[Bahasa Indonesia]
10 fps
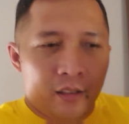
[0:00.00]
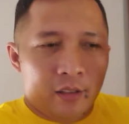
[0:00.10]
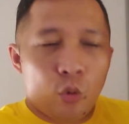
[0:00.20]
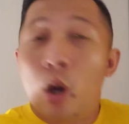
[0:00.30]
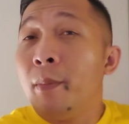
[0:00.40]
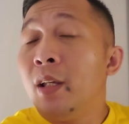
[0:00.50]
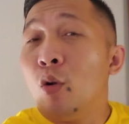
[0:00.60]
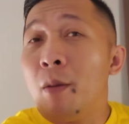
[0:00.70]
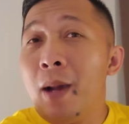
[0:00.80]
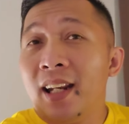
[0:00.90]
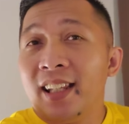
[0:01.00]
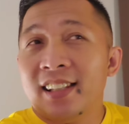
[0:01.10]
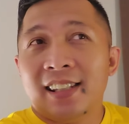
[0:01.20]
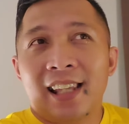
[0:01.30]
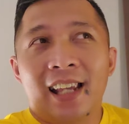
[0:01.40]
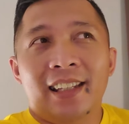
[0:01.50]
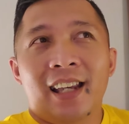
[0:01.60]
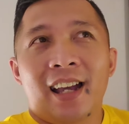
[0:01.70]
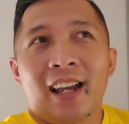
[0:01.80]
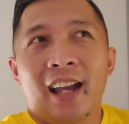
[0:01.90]
Dua minggu kemarin
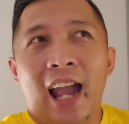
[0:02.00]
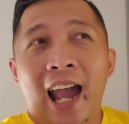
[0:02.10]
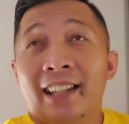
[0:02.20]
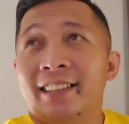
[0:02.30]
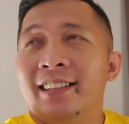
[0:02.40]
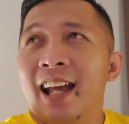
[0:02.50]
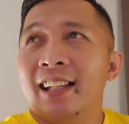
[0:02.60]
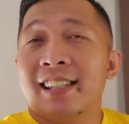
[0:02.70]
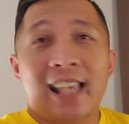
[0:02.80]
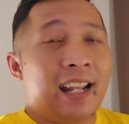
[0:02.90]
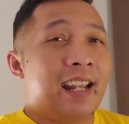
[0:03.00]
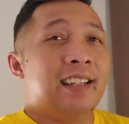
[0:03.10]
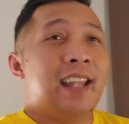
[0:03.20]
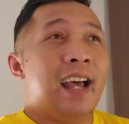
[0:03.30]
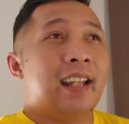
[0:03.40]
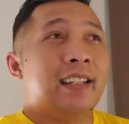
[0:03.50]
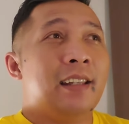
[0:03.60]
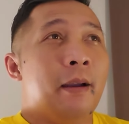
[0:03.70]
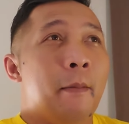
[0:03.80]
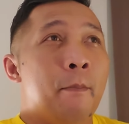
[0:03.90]
saya ada saran
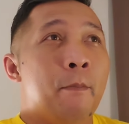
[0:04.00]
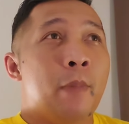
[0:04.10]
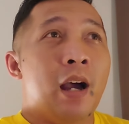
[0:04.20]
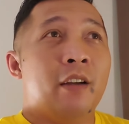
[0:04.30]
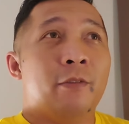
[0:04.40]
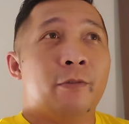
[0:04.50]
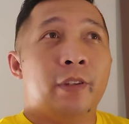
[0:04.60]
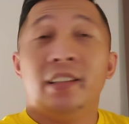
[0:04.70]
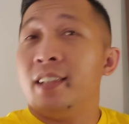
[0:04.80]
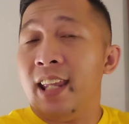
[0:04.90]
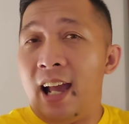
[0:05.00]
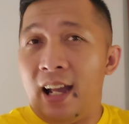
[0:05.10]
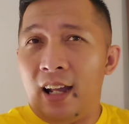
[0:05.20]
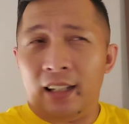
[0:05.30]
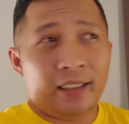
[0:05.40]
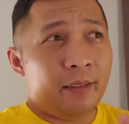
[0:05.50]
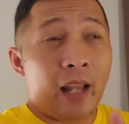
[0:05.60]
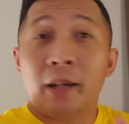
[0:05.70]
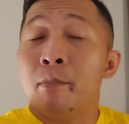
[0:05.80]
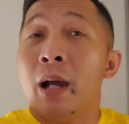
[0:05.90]
dari Mbak Fitria,
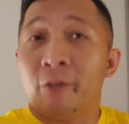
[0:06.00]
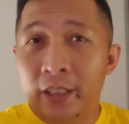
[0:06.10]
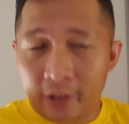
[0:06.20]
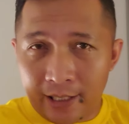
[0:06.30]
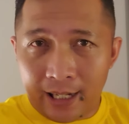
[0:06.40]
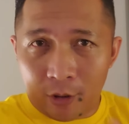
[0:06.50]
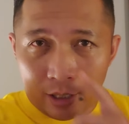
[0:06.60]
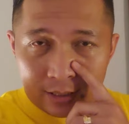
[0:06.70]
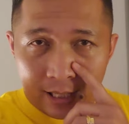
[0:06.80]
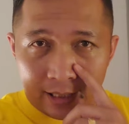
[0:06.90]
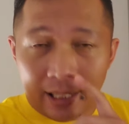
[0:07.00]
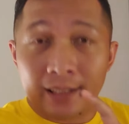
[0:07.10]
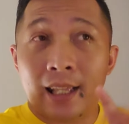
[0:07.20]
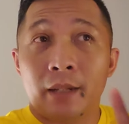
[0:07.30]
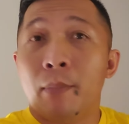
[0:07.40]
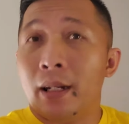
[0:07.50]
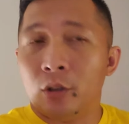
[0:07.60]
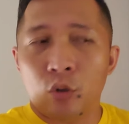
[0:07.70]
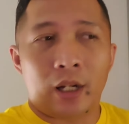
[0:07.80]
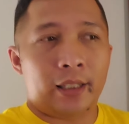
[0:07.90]
dari Mbak Fitri kalau nggak salah ya, dari
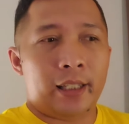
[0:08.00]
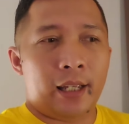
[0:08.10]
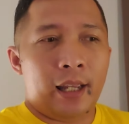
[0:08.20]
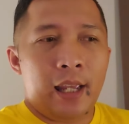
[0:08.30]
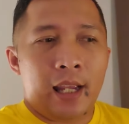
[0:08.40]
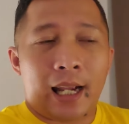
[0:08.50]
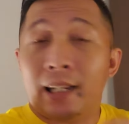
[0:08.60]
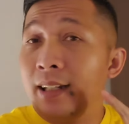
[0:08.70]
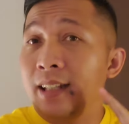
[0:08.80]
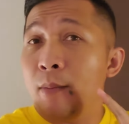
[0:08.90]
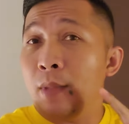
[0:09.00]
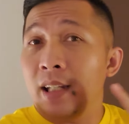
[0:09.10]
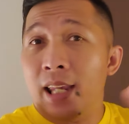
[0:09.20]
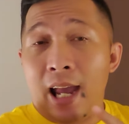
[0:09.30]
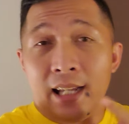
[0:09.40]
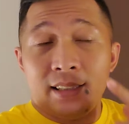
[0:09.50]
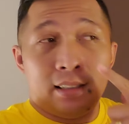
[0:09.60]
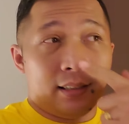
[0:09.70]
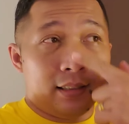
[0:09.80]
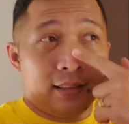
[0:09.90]
Bandung katanya. Karena dia
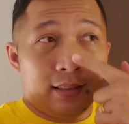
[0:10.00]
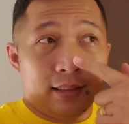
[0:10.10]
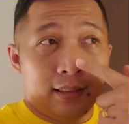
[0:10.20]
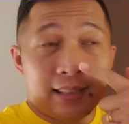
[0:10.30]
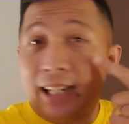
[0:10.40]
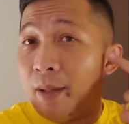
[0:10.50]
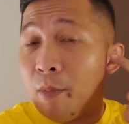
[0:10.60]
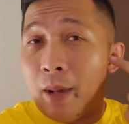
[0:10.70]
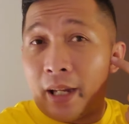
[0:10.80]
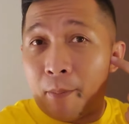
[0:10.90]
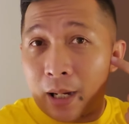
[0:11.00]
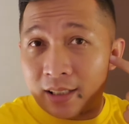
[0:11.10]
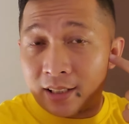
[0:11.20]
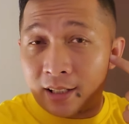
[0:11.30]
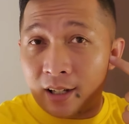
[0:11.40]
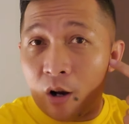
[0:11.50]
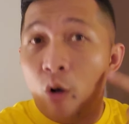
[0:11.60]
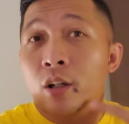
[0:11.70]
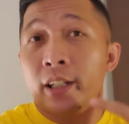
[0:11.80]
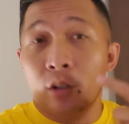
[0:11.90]
melihat saya memakai masker
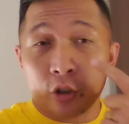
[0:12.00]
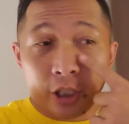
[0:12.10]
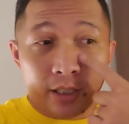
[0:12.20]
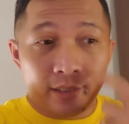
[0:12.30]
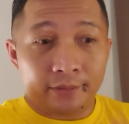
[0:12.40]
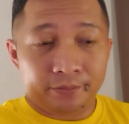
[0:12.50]
Oke Indo Channel.